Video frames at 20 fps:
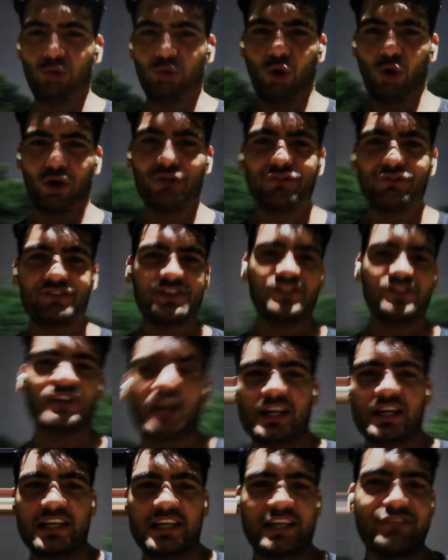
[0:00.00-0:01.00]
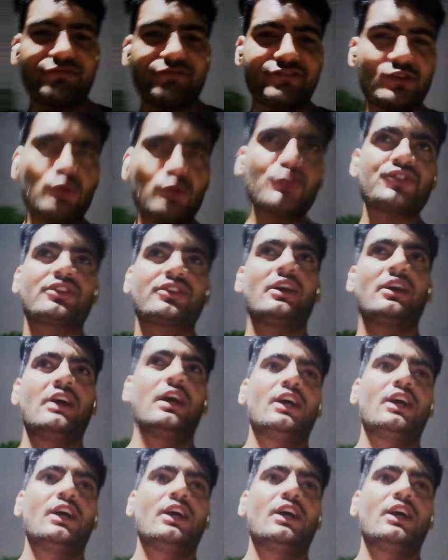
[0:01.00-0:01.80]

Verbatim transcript: लॉट ऑफ अस आर कंफ्यूज